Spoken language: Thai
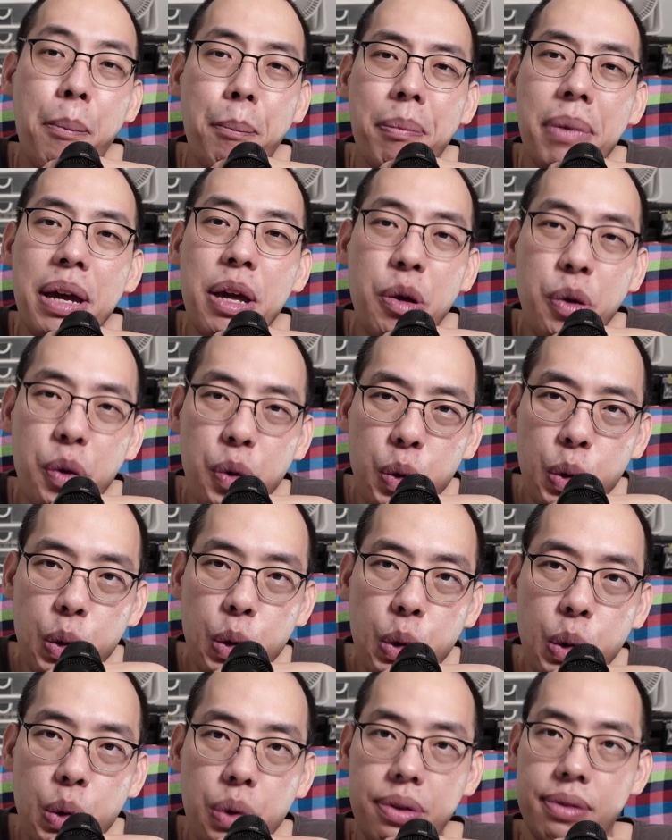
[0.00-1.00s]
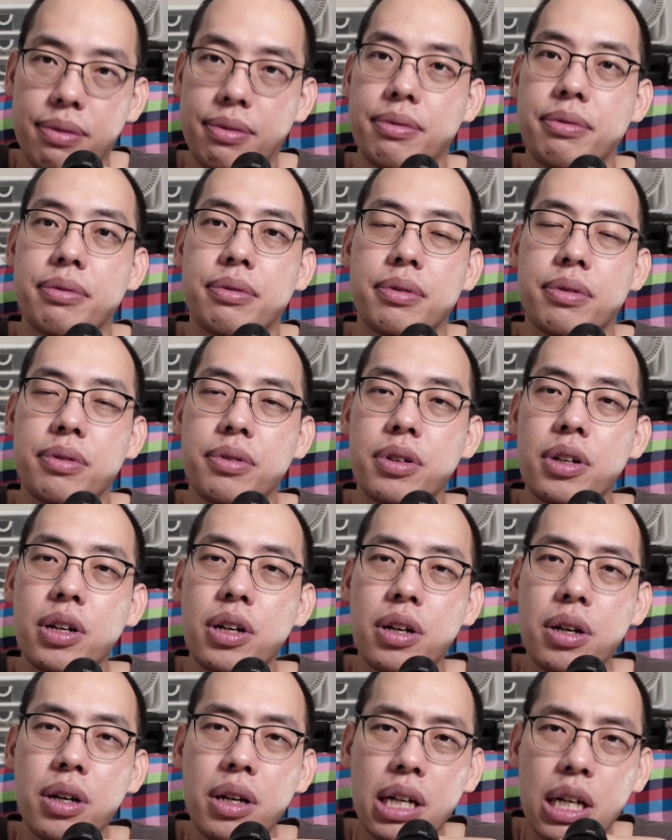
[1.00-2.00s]
ไม่รู้
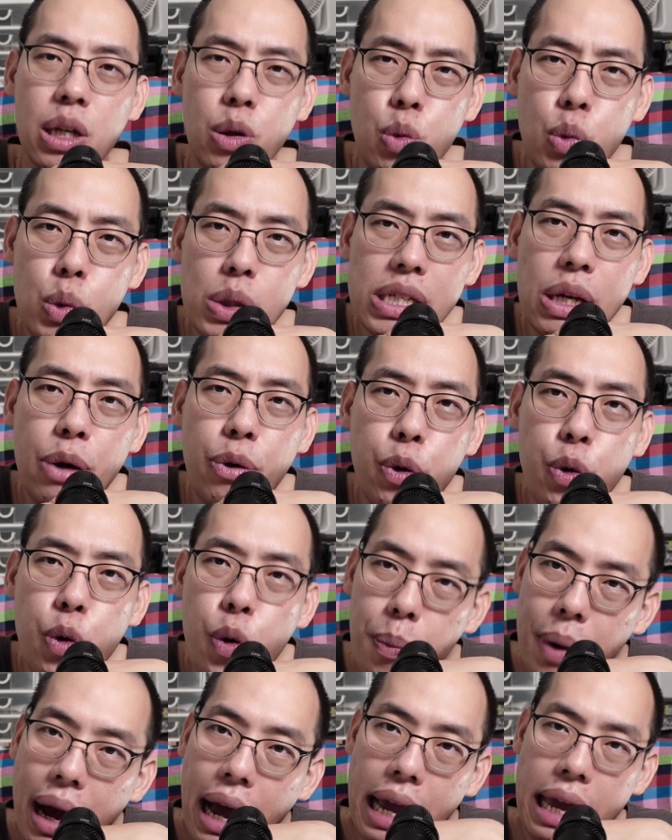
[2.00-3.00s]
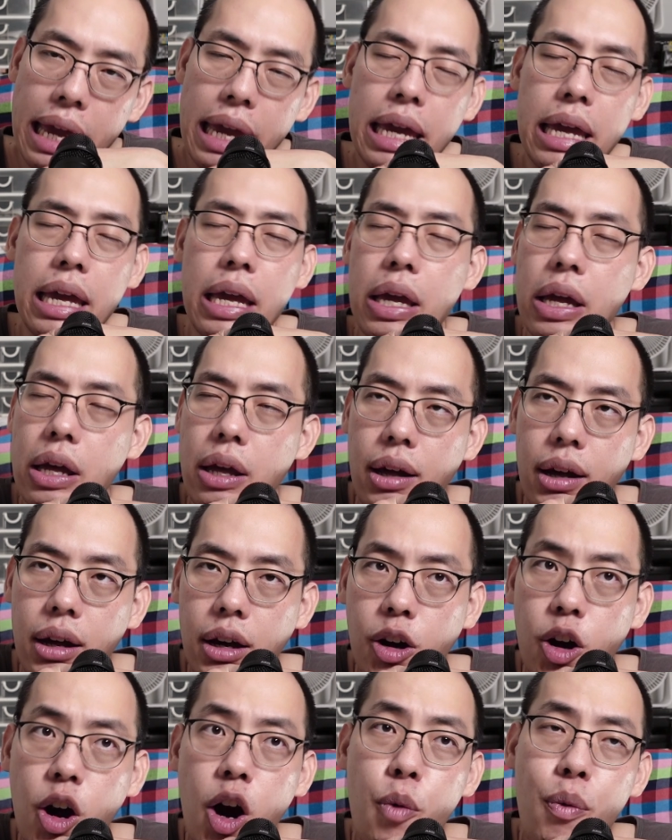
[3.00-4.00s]
กูจะรู้ไหม
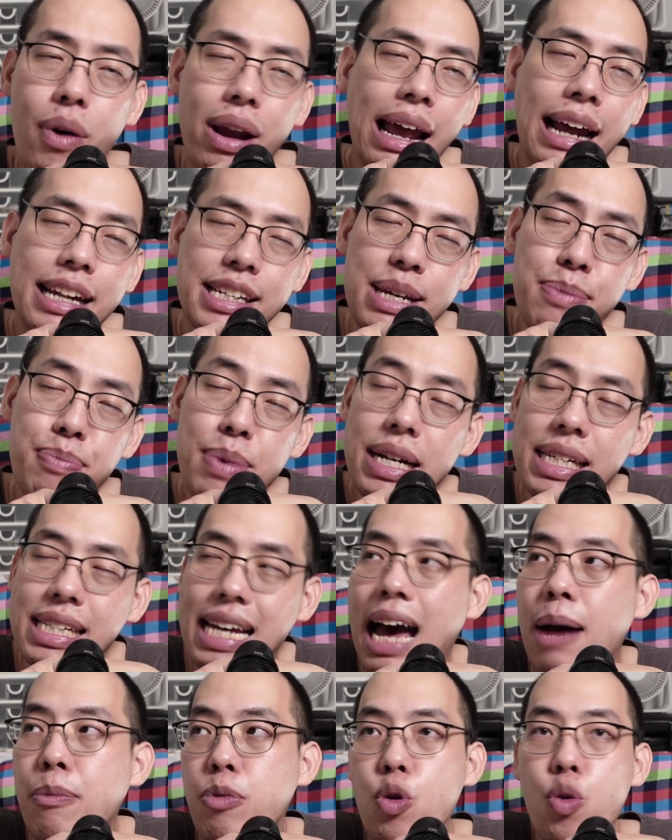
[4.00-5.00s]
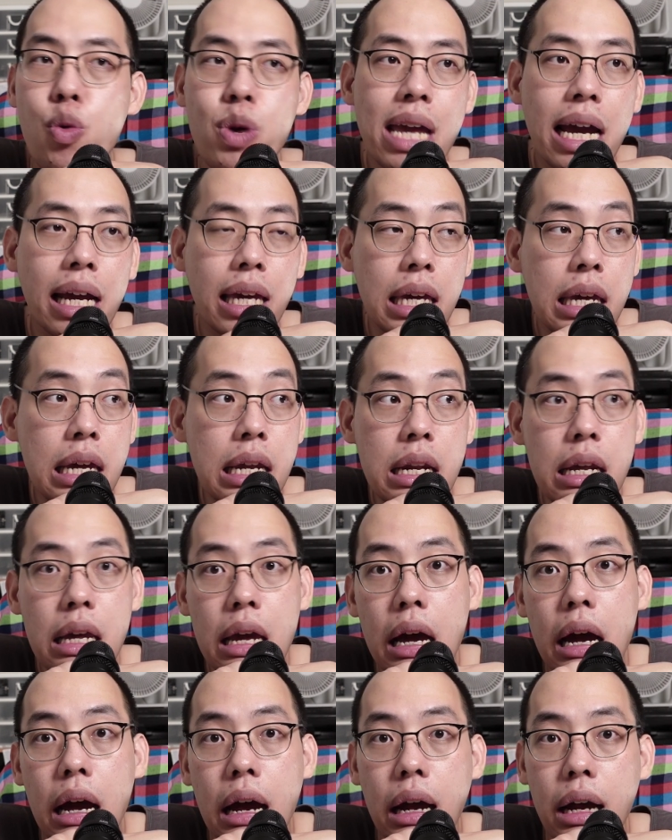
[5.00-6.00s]
ก็เวลาที่มึงถามกูอย่างนี้
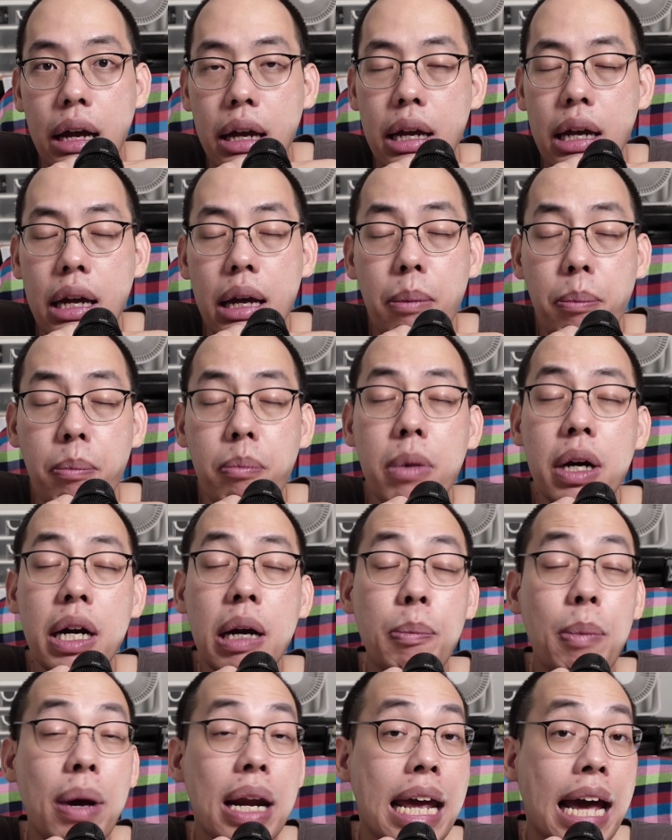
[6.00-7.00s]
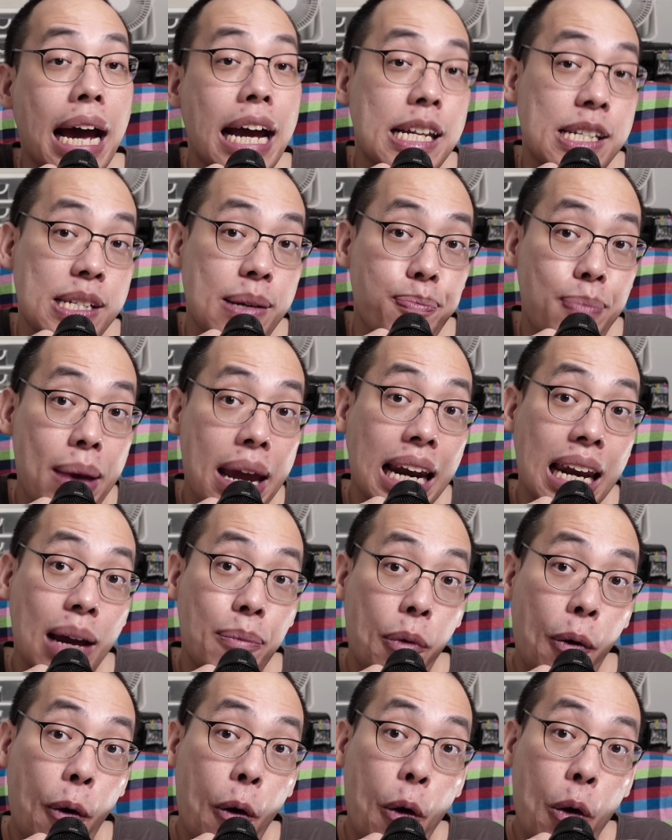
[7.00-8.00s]
เนี่ยมึงไม่ได้ให้สเปค
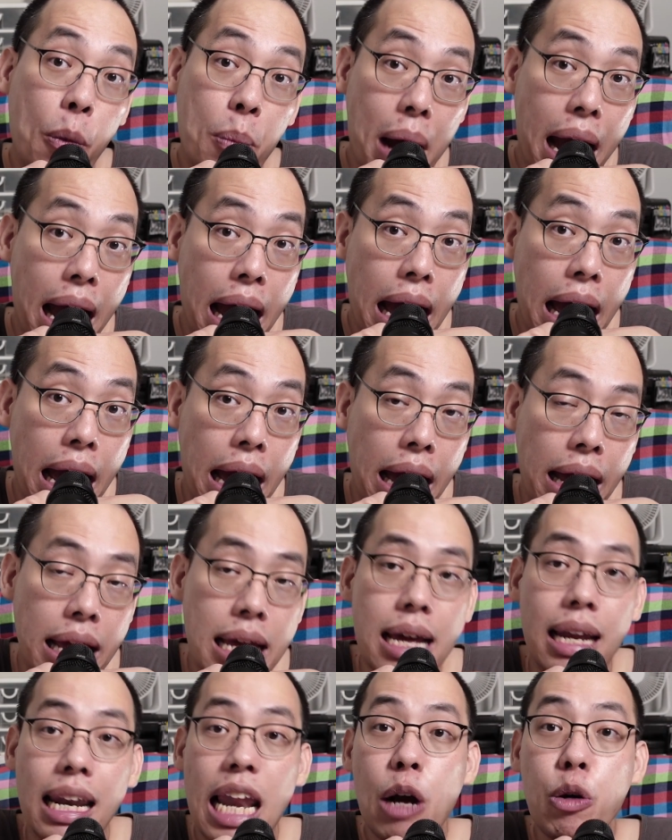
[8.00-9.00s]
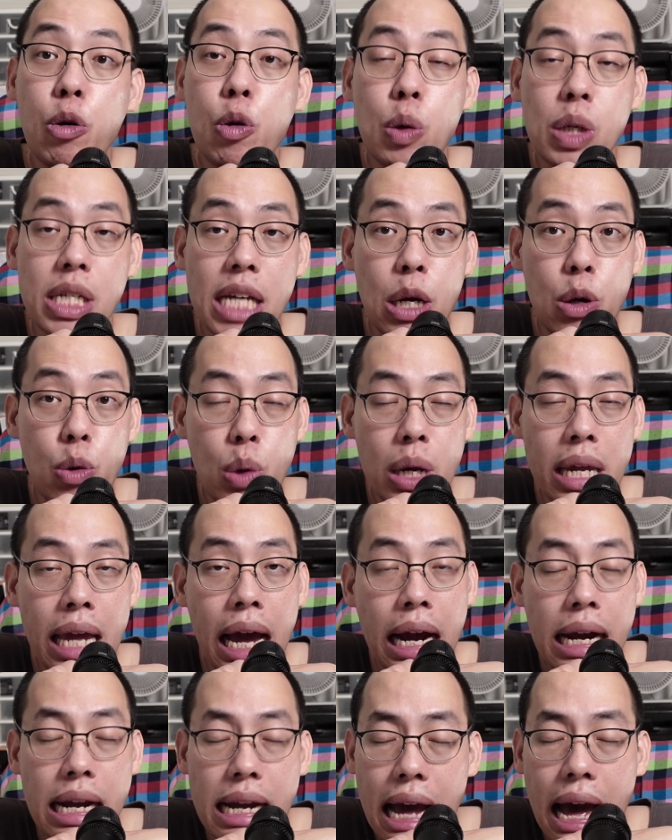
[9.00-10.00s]
ลำโพงมาแล้วกูจะดูยั
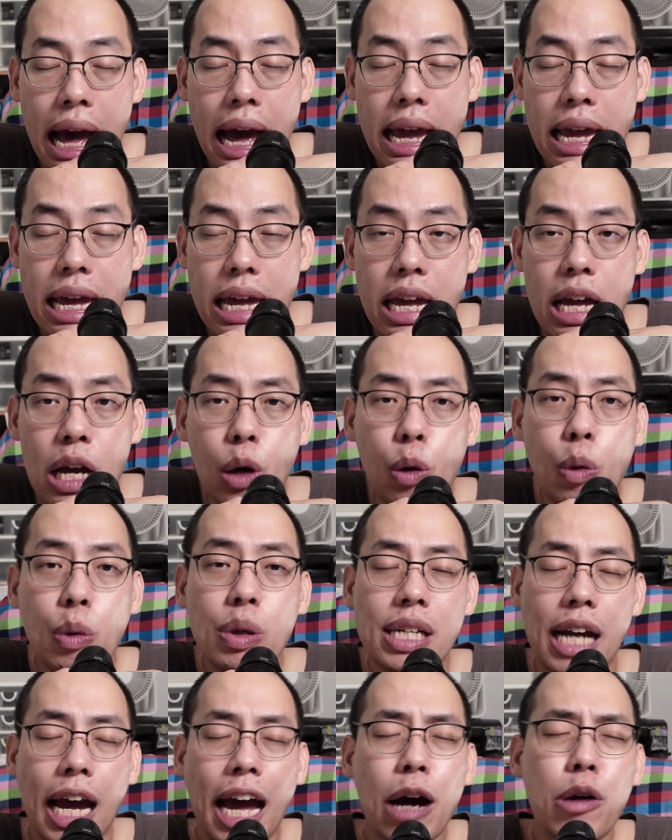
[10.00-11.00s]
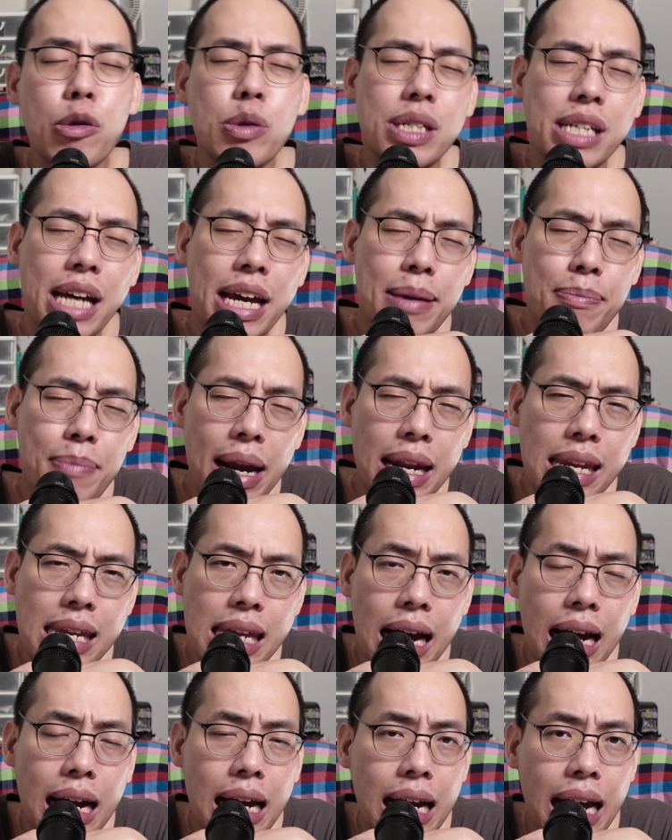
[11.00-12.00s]
งไงกูจะเข้าใจมัน
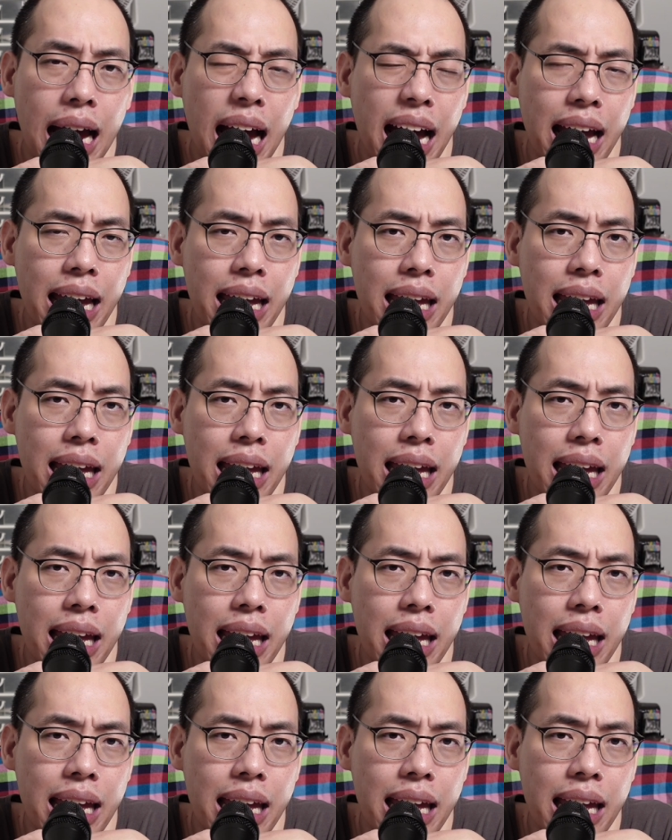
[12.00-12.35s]
ยังไง